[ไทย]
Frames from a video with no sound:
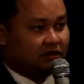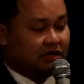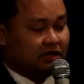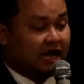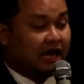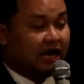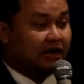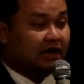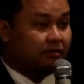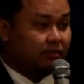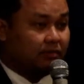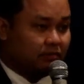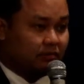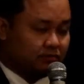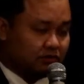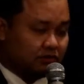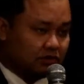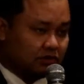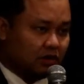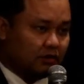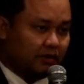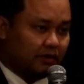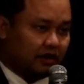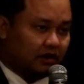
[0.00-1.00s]
เนื้อหาที่ผมรู้
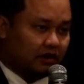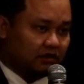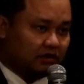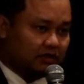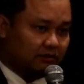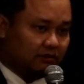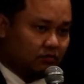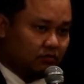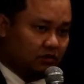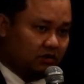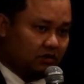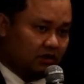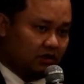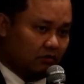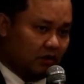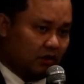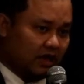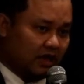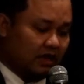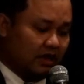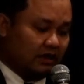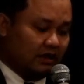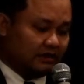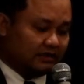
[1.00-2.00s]
ชอบเนี่ยก็จะพูดถึง
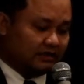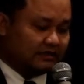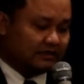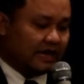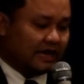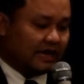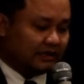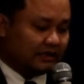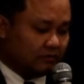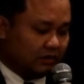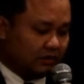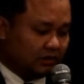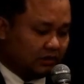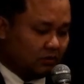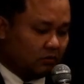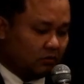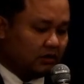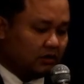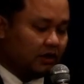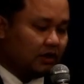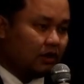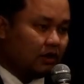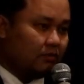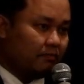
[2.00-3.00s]
ว่ากระแสตะวันตก
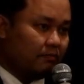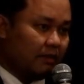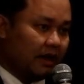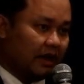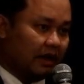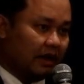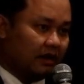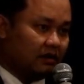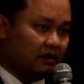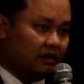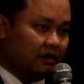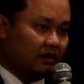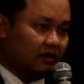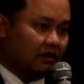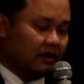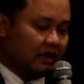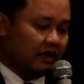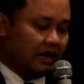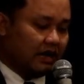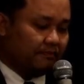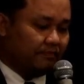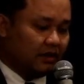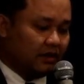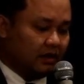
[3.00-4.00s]
ที่เข้ามา
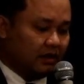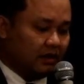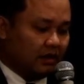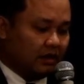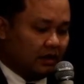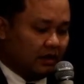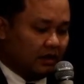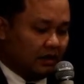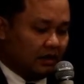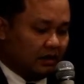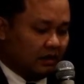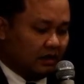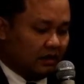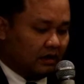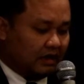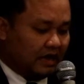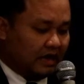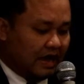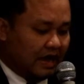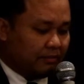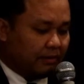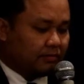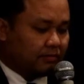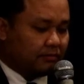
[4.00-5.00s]
นะครับ
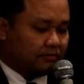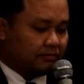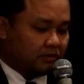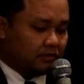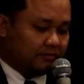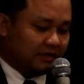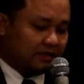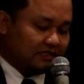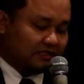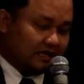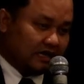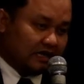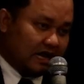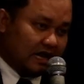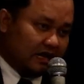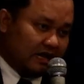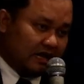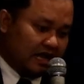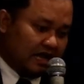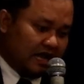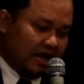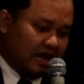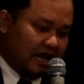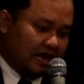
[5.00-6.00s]
งานพระบรมศพรัชกาล
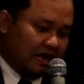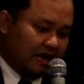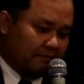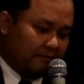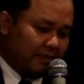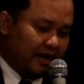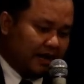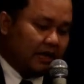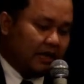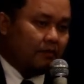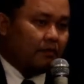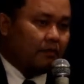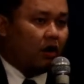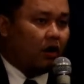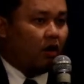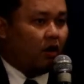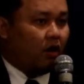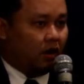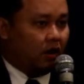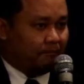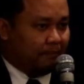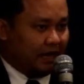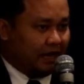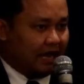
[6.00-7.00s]
ที่5เนี่ยไม่ได้อ
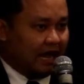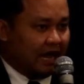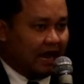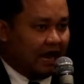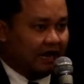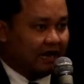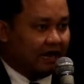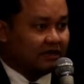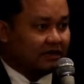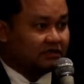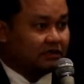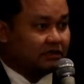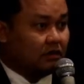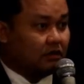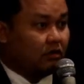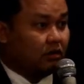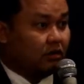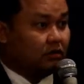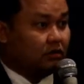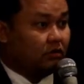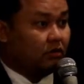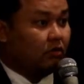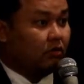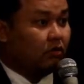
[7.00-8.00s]
อกประกาศให้รัษฎ
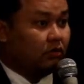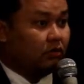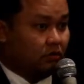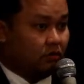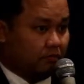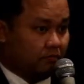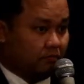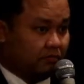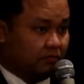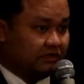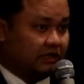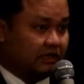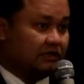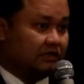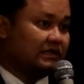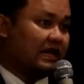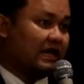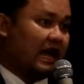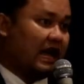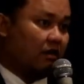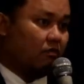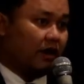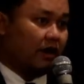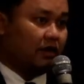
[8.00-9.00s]
รโกนศีร
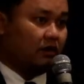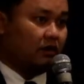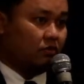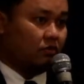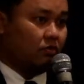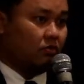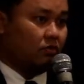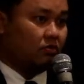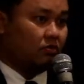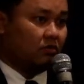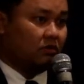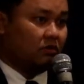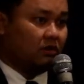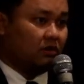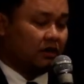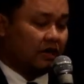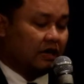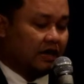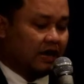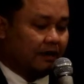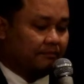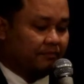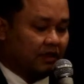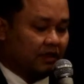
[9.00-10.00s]
ษะไว้ทุก
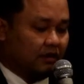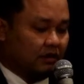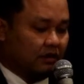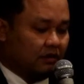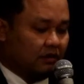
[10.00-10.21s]
นะครับ